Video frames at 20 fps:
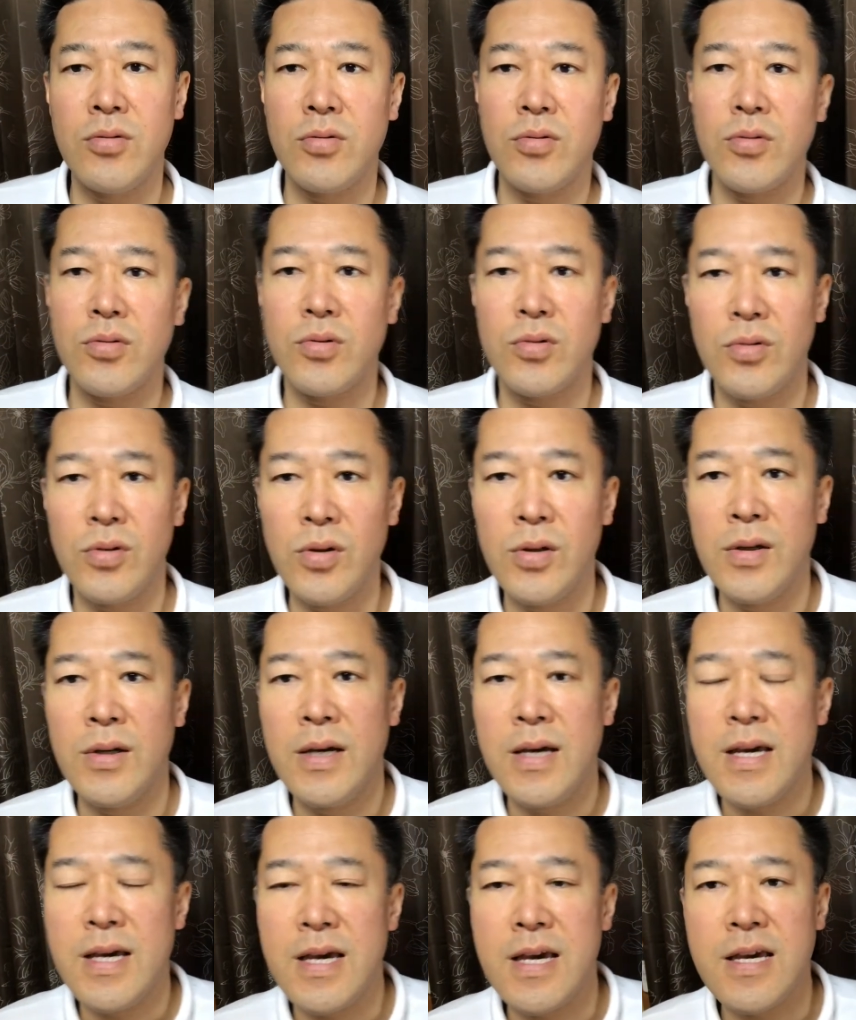うことを、
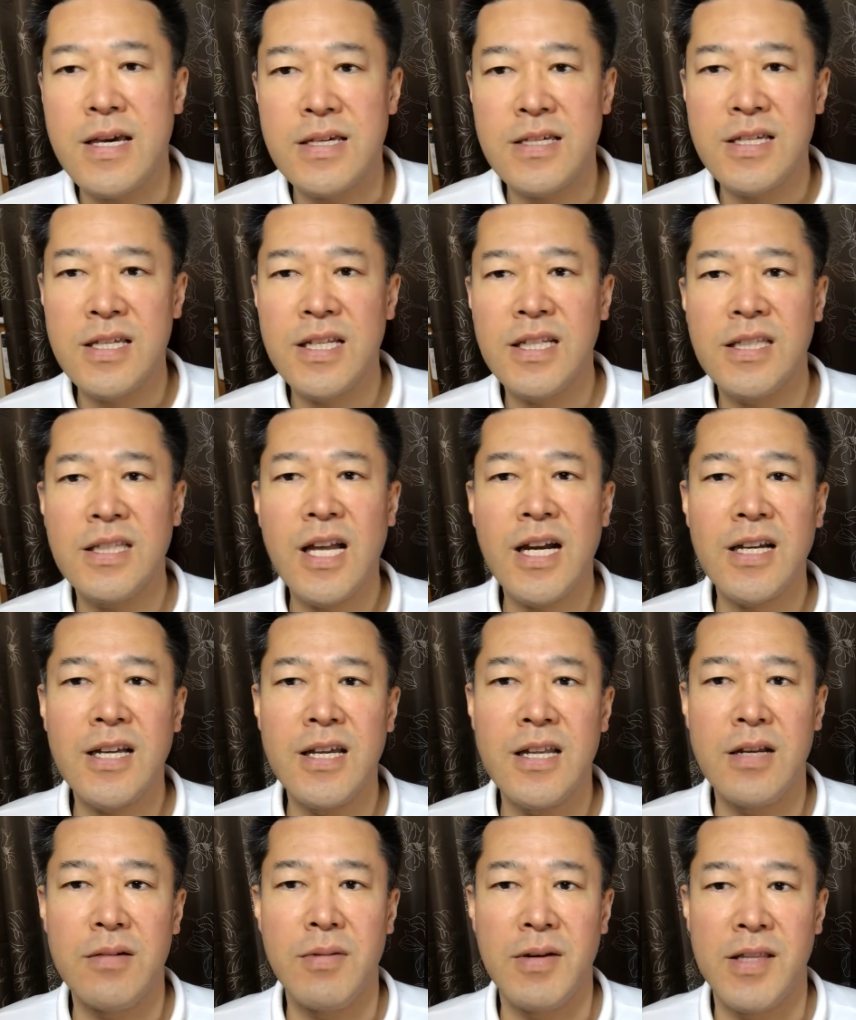えー、知りた
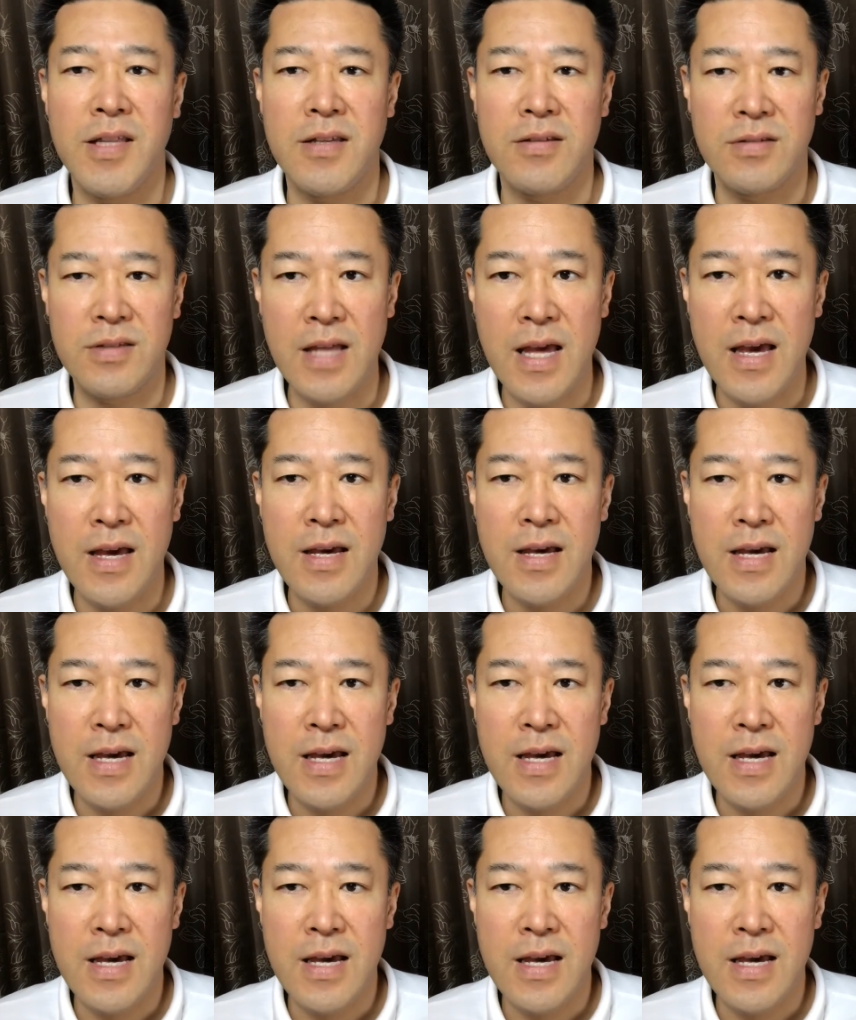ければですね、